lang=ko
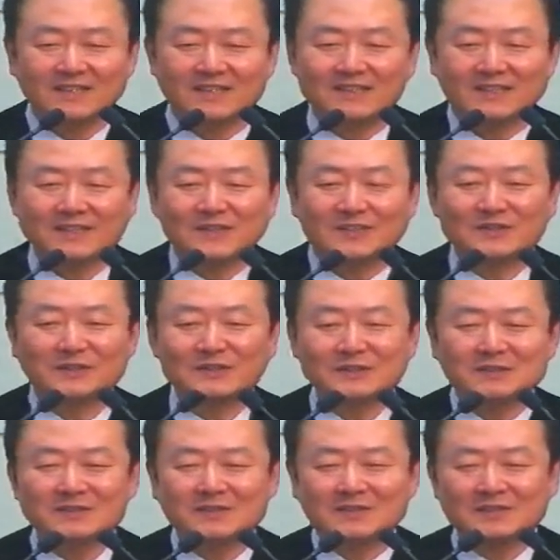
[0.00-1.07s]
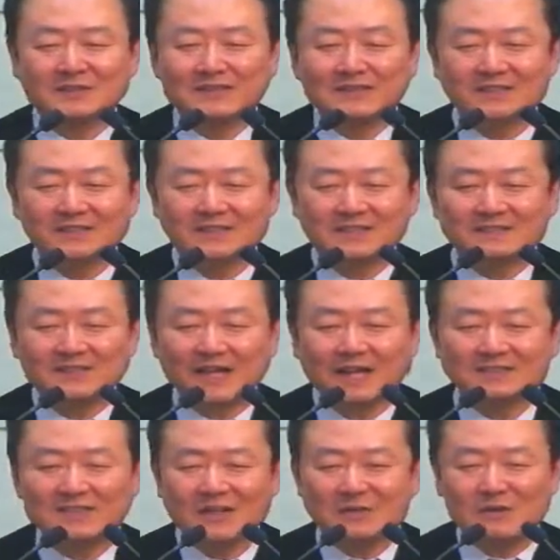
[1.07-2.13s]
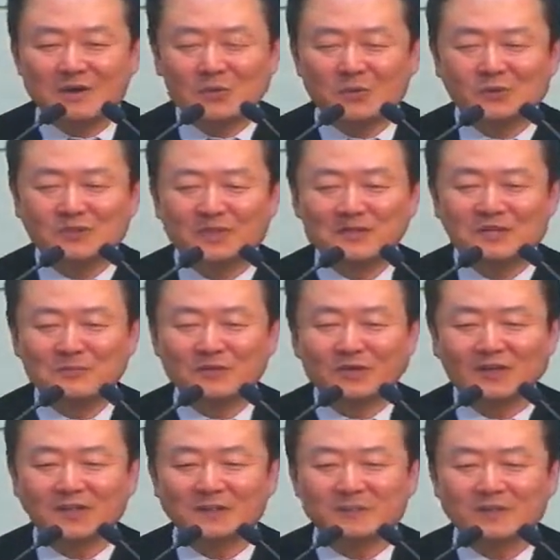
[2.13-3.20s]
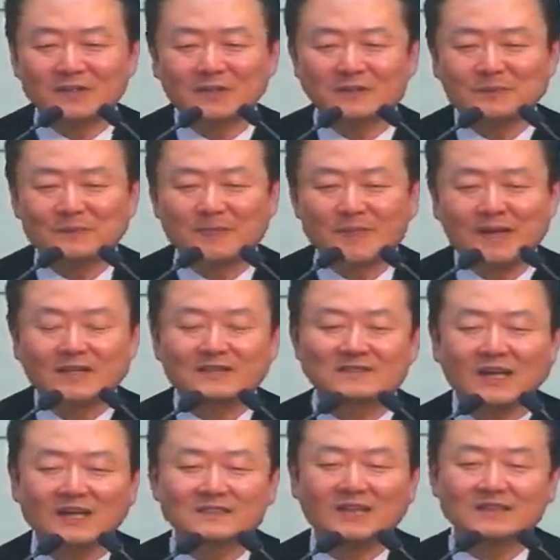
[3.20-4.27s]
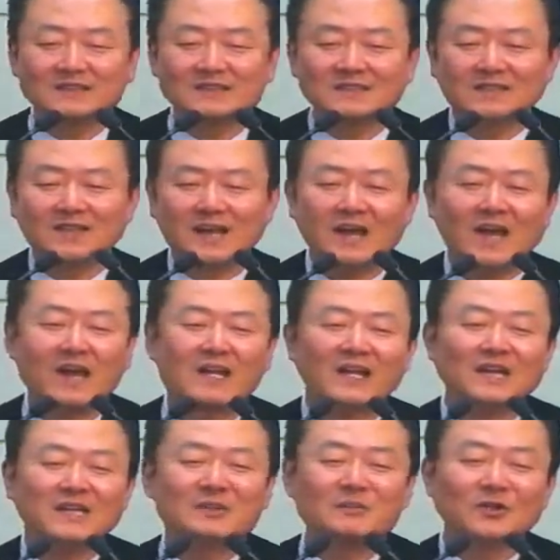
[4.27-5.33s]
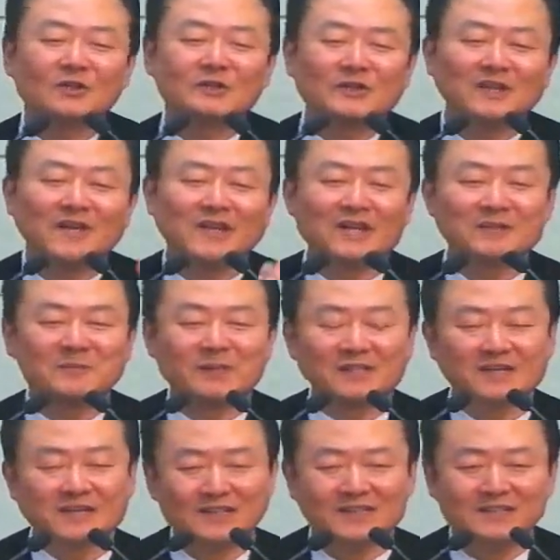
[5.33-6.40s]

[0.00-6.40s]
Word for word: 그래서 4장과 5장을 보게 되면은 4장은 하나님이 어떤 하나님인가?